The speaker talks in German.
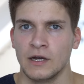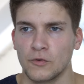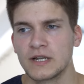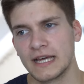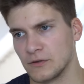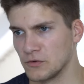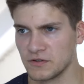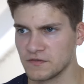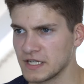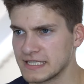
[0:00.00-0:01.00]
oder an
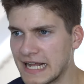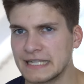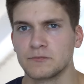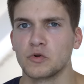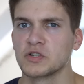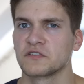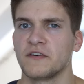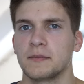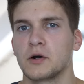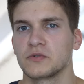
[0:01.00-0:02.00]
irgendwelchen altmodisch
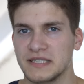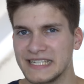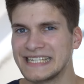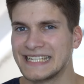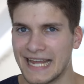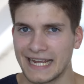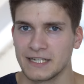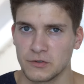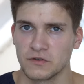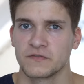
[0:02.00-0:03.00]
verbauten Nieten
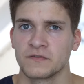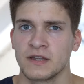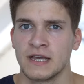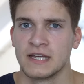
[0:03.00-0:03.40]
hängen dürfen,